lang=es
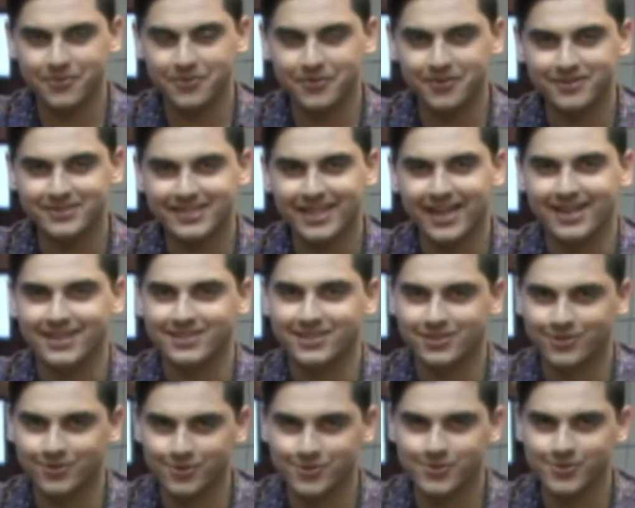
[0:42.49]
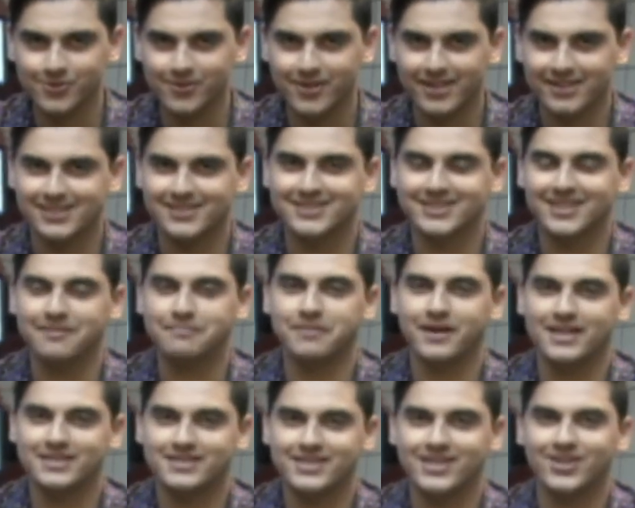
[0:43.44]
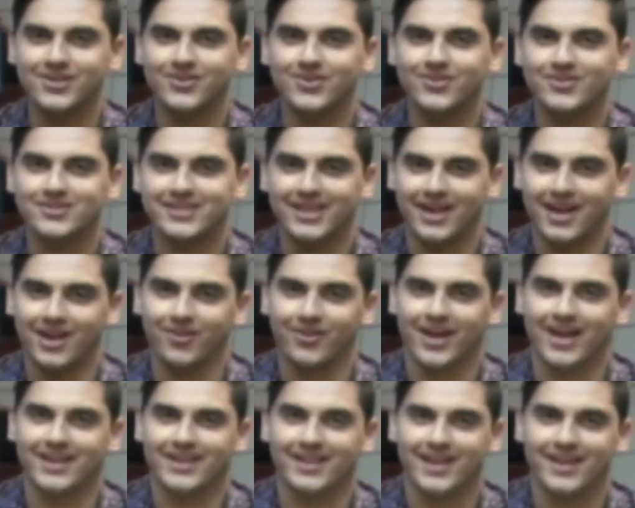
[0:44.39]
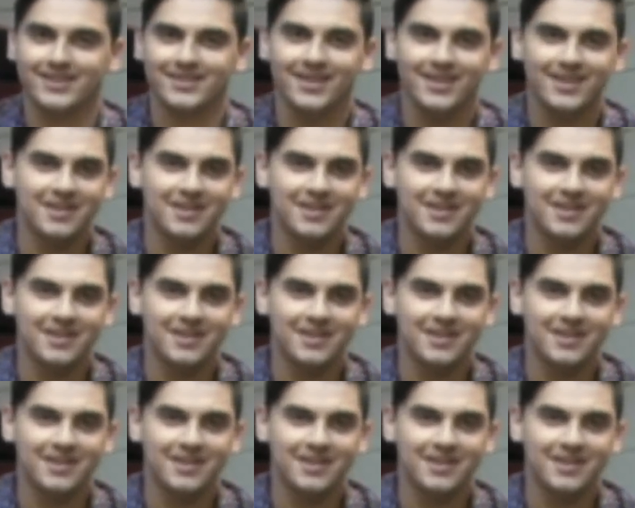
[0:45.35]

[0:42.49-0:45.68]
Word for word: un talentoso artista plástico de la localidad.